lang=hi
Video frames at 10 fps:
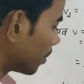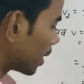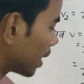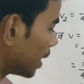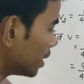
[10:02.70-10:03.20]

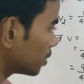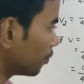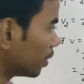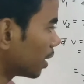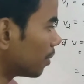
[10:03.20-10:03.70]
हमारा है इस
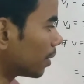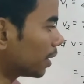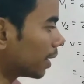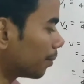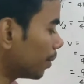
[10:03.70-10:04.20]
वी का
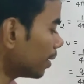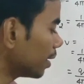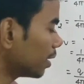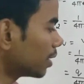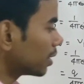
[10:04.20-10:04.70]
मान यहाँ पे
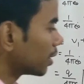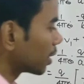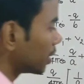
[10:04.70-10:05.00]
रख